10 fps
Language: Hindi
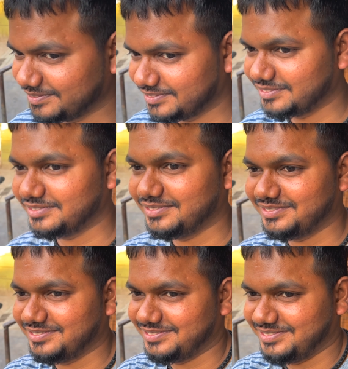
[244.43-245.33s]
तो तू इधर
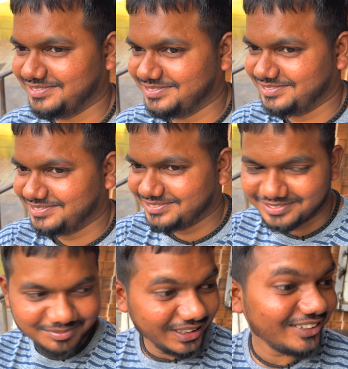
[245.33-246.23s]
क्या कर रहा है
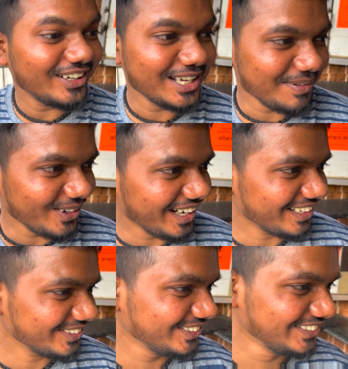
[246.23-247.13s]
मैं वड़ा पाव खा रहा
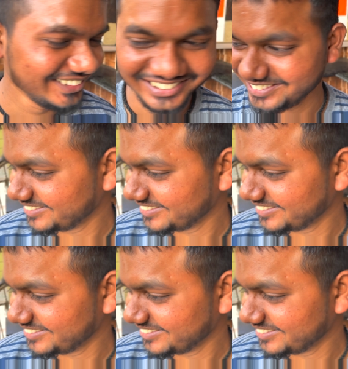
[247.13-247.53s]
हूँ वड़ा पाव